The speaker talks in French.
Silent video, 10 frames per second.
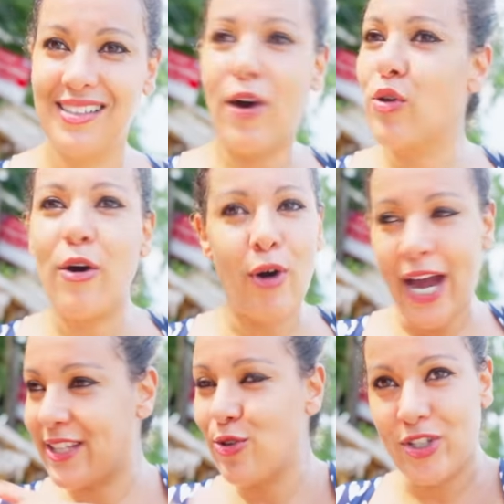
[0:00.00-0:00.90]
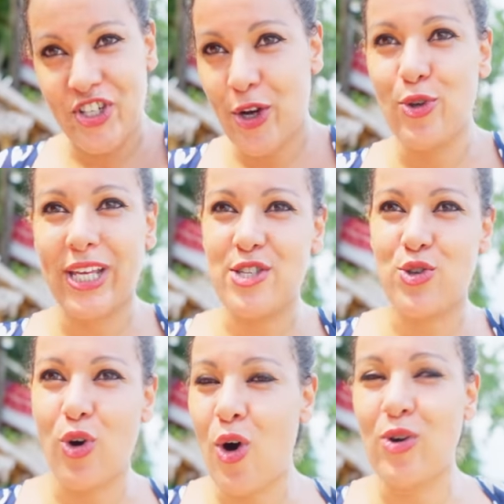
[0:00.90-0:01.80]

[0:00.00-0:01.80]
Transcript: enfin, On a arrêté notre gérance de notre restaurant,